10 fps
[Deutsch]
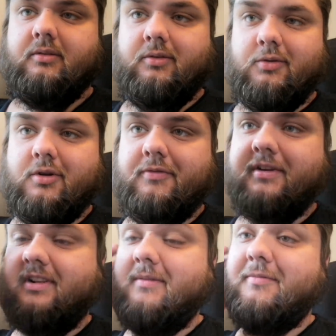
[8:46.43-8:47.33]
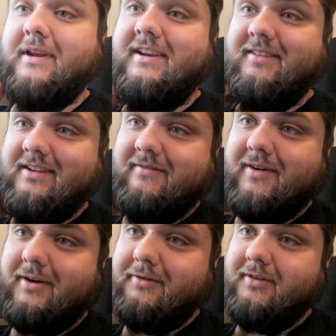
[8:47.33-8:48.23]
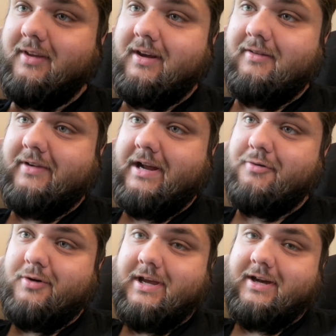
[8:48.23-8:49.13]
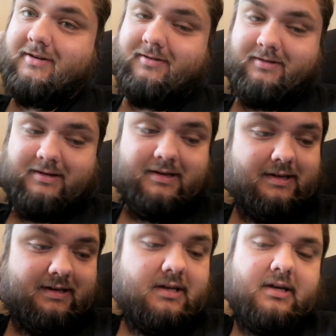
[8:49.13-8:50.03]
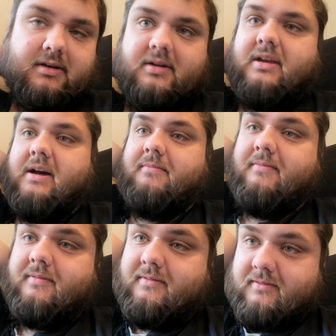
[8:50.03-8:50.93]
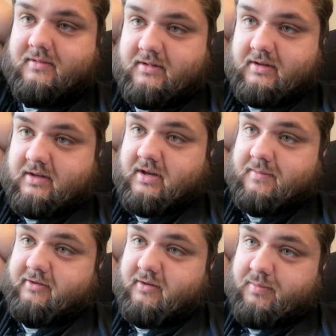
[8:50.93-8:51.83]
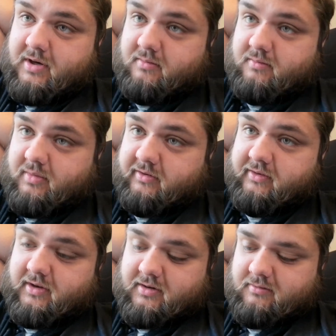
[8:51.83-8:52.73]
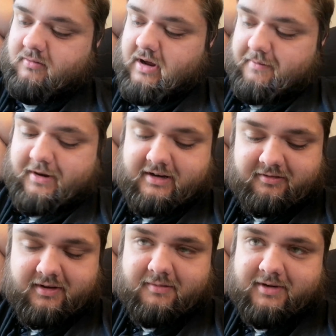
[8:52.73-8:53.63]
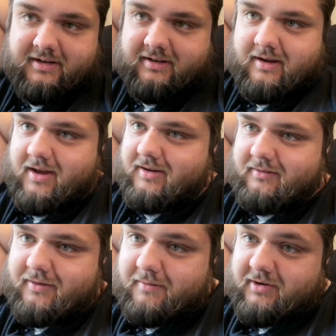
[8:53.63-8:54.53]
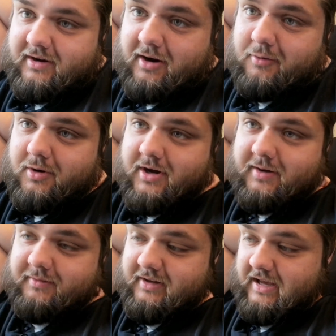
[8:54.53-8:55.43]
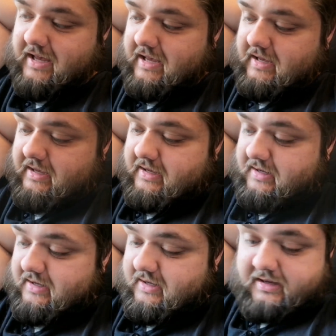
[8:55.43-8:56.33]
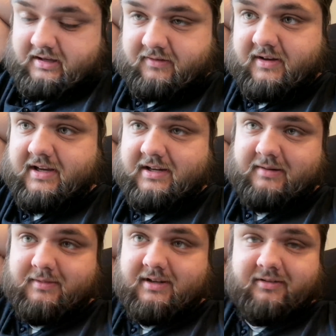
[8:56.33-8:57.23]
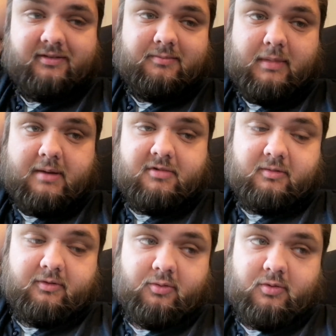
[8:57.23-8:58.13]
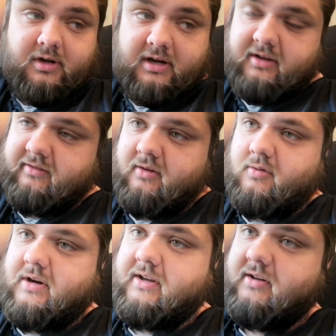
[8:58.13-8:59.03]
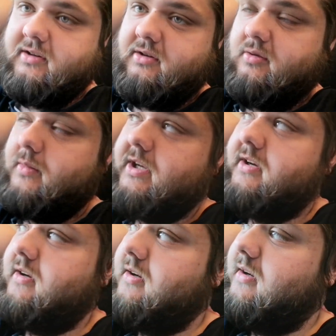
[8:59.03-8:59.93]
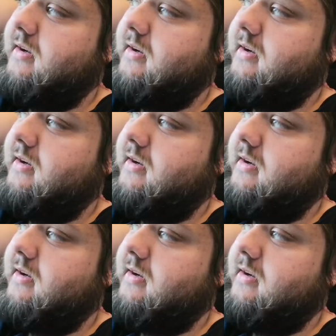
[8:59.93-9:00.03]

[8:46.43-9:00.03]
So, ich hoffe, jetzt klappt mein Handy ist gerade einfach ausgegangen, war Akku leer. Ja. Ich habe jetzt gepennt ein bisschen, habe gerade äh, den Fail mit dem Akku gehabt. Ich werde demnächst mehr mit dem Zug reisen, auch längeren Nummern.